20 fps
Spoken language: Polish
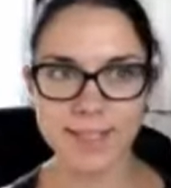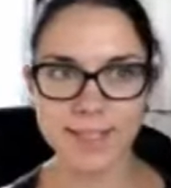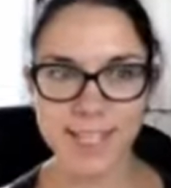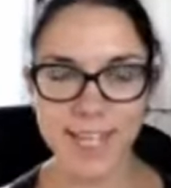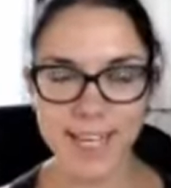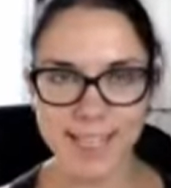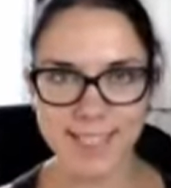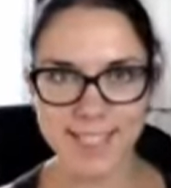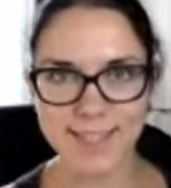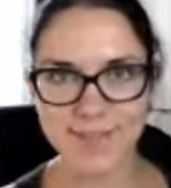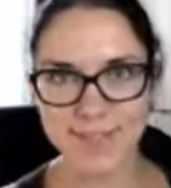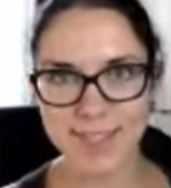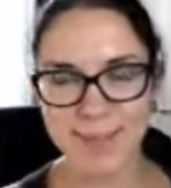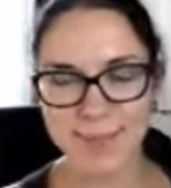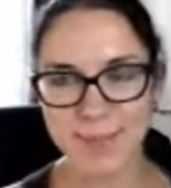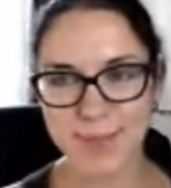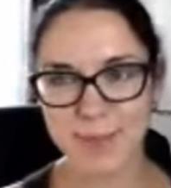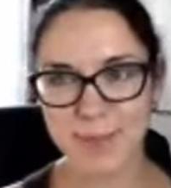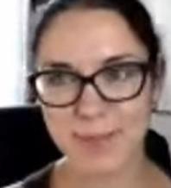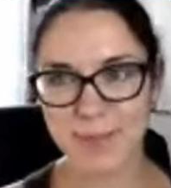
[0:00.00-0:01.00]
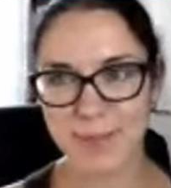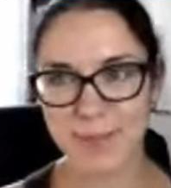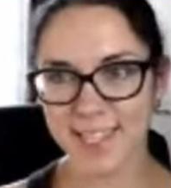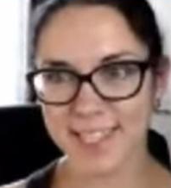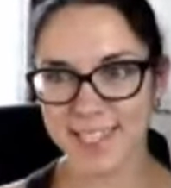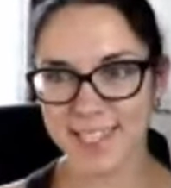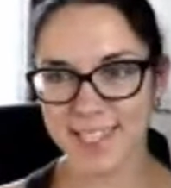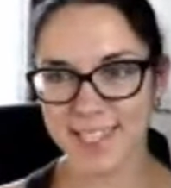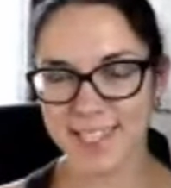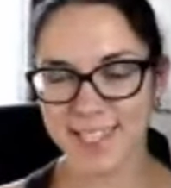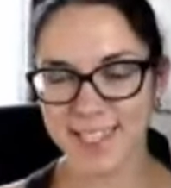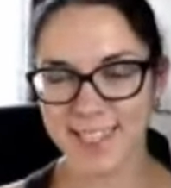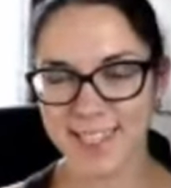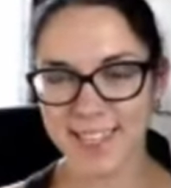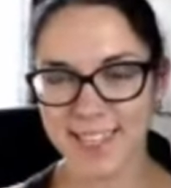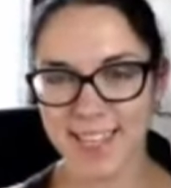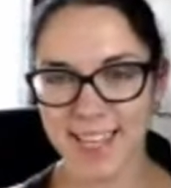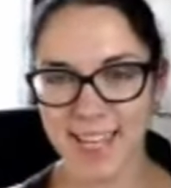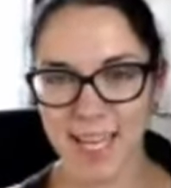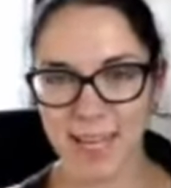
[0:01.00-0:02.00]
Cześć, witam Ciebie bardzo
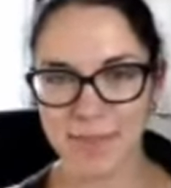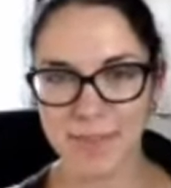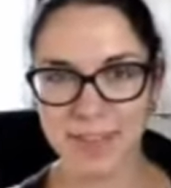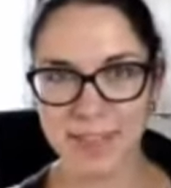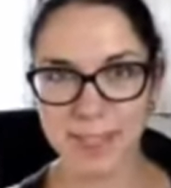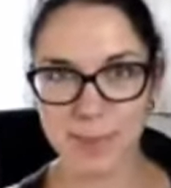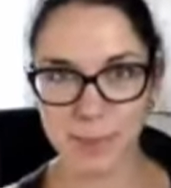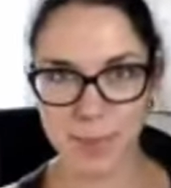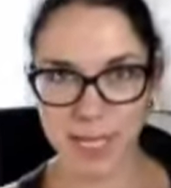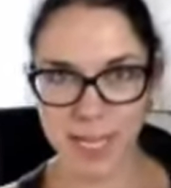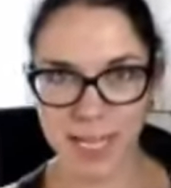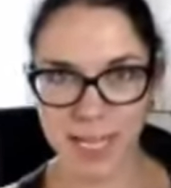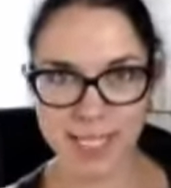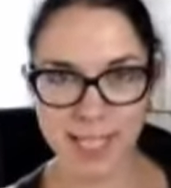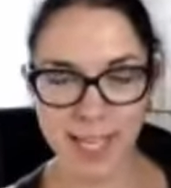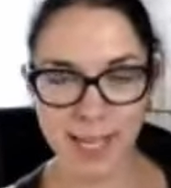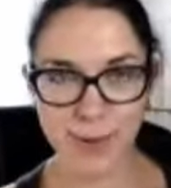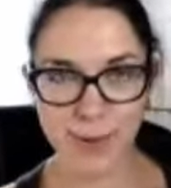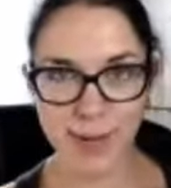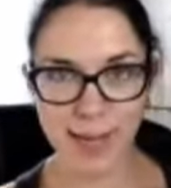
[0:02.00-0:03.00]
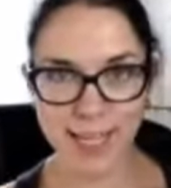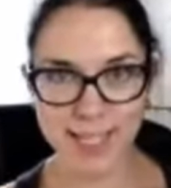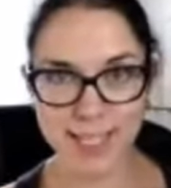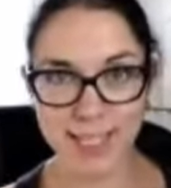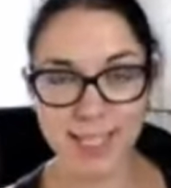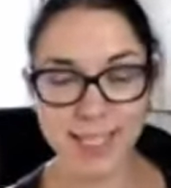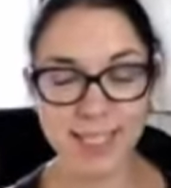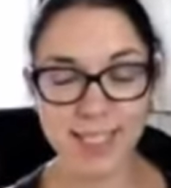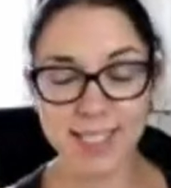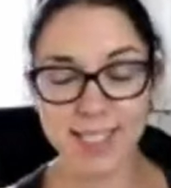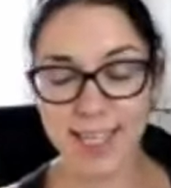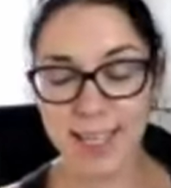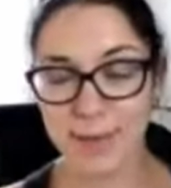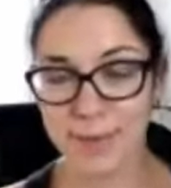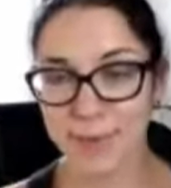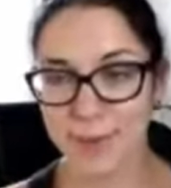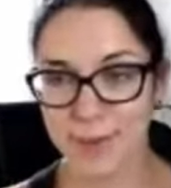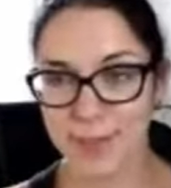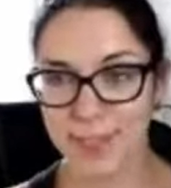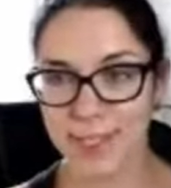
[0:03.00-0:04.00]
serdecznie na live Inspiracje Edukacje. Dzisiaj
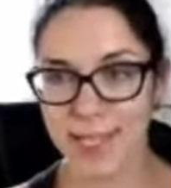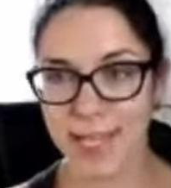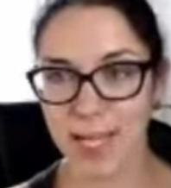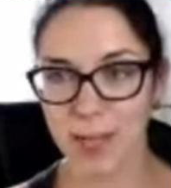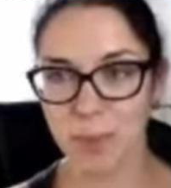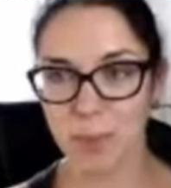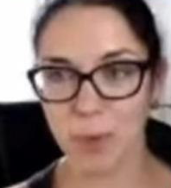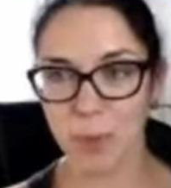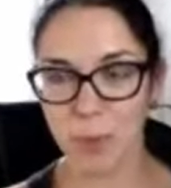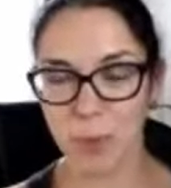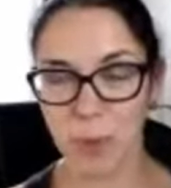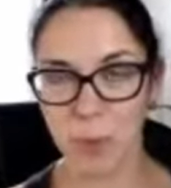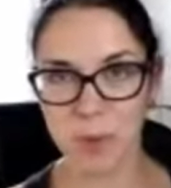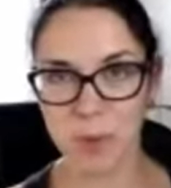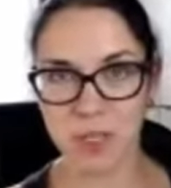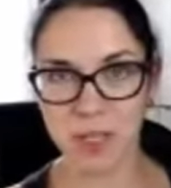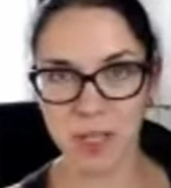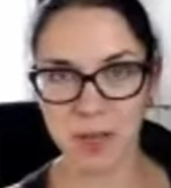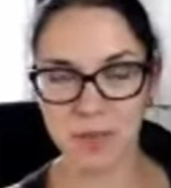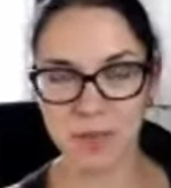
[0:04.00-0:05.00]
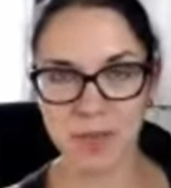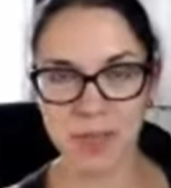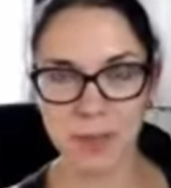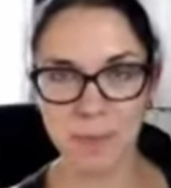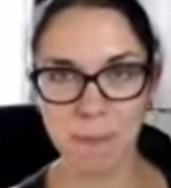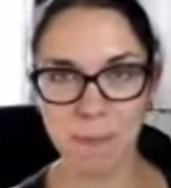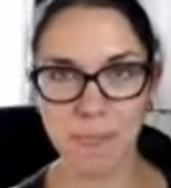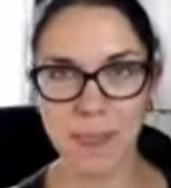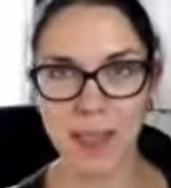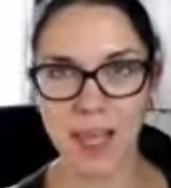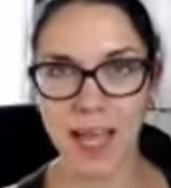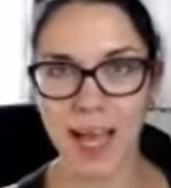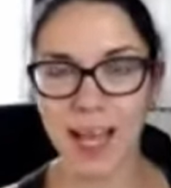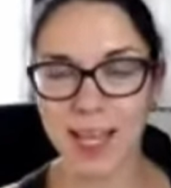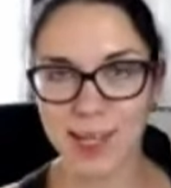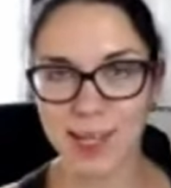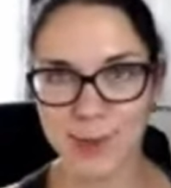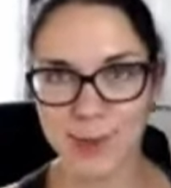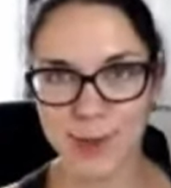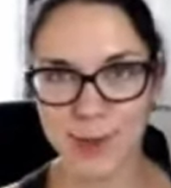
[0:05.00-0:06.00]
w godzinach popołudniowych, mm,
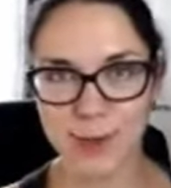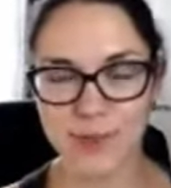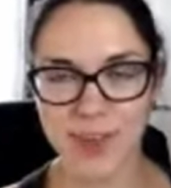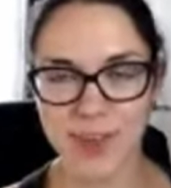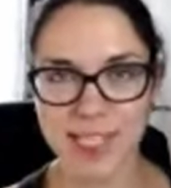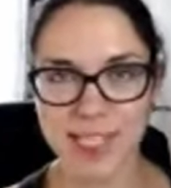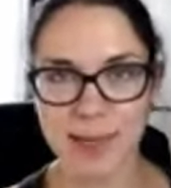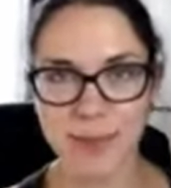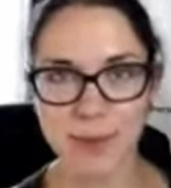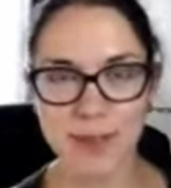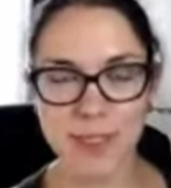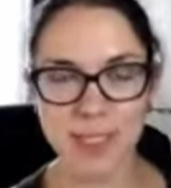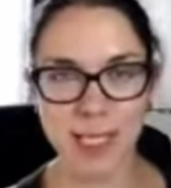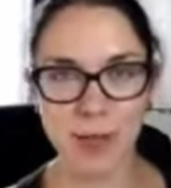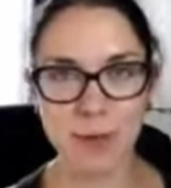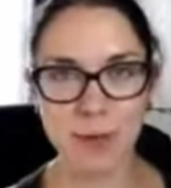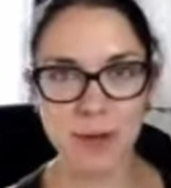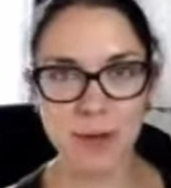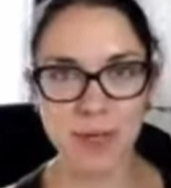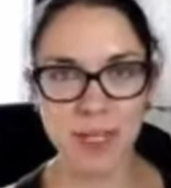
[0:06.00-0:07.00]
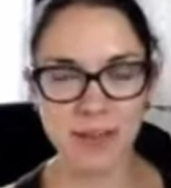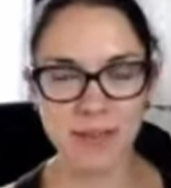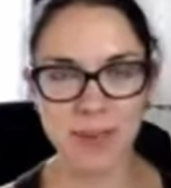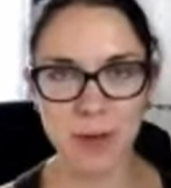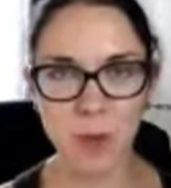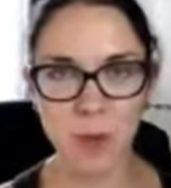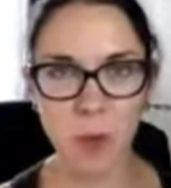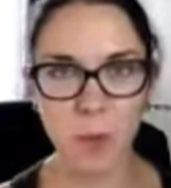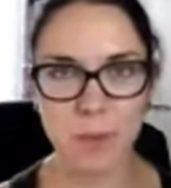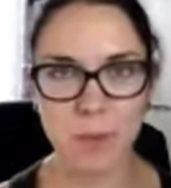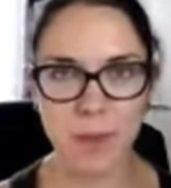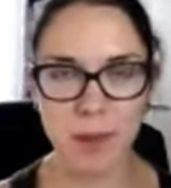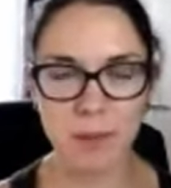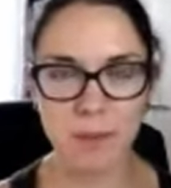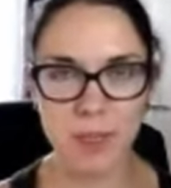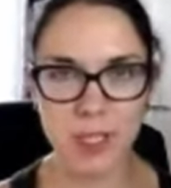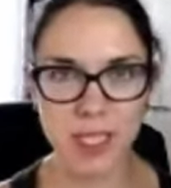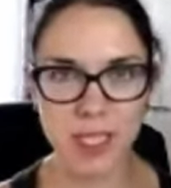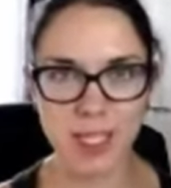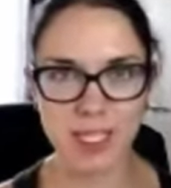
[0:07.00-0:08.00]
ale jutro już wracamy do stałego grafiku.
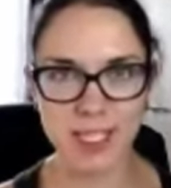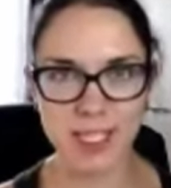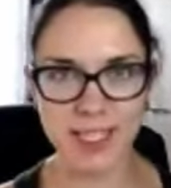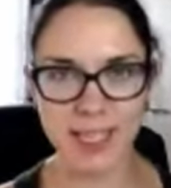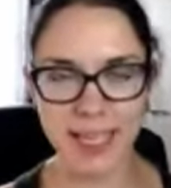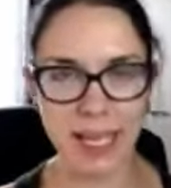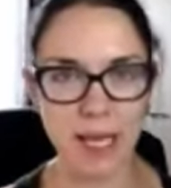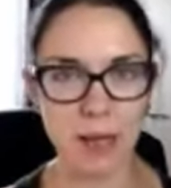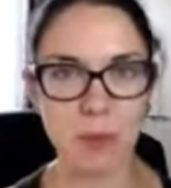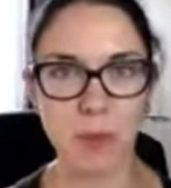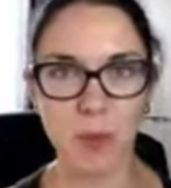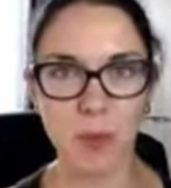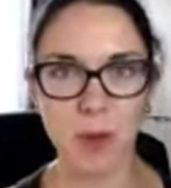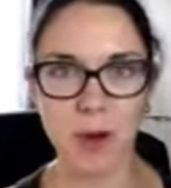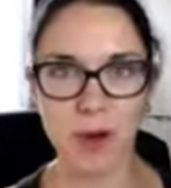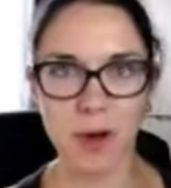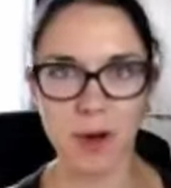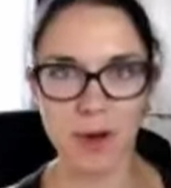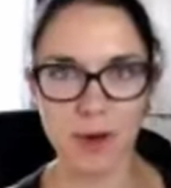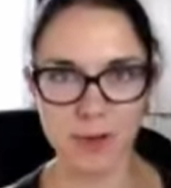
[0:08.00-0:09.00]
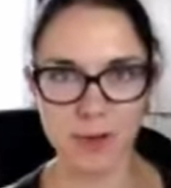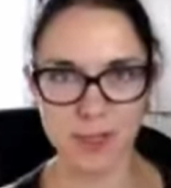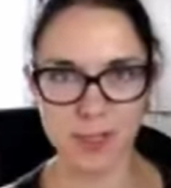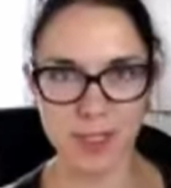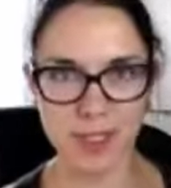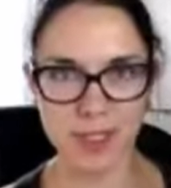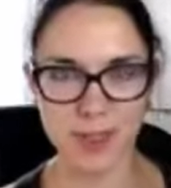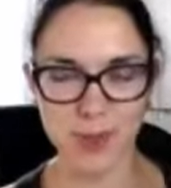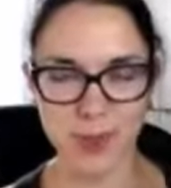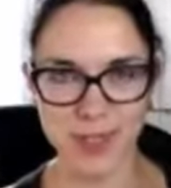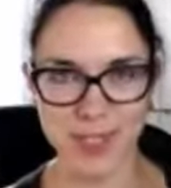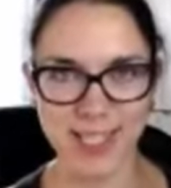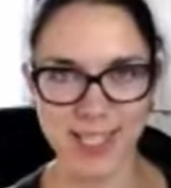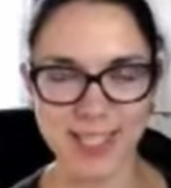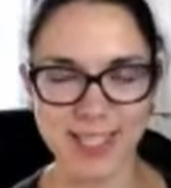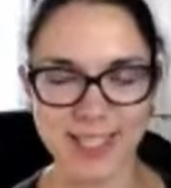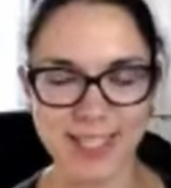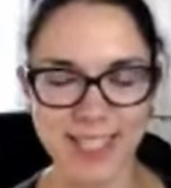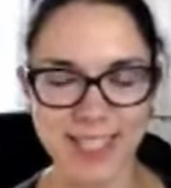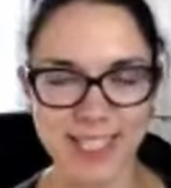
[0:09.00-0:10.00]
Myślę, że tak jak było o godzinie
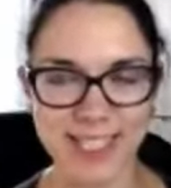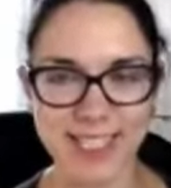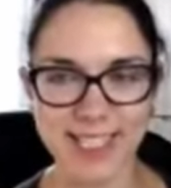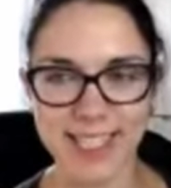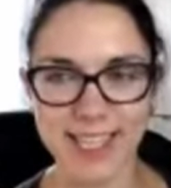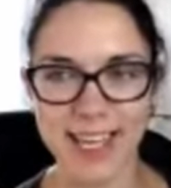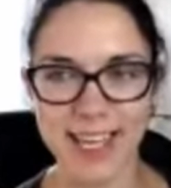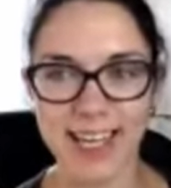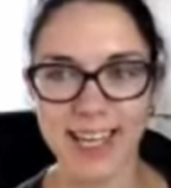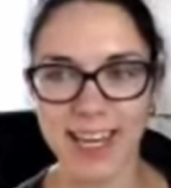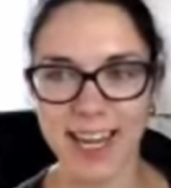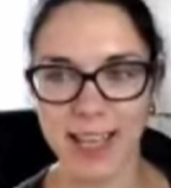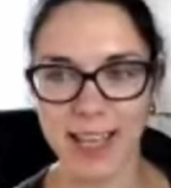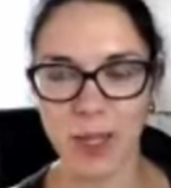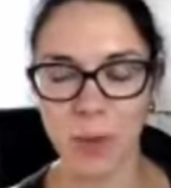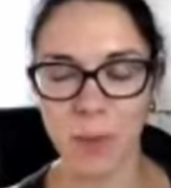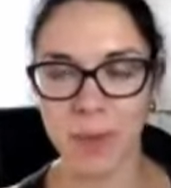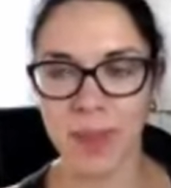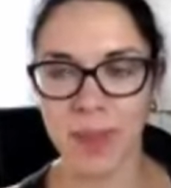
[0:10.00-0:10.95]
6.30 rano.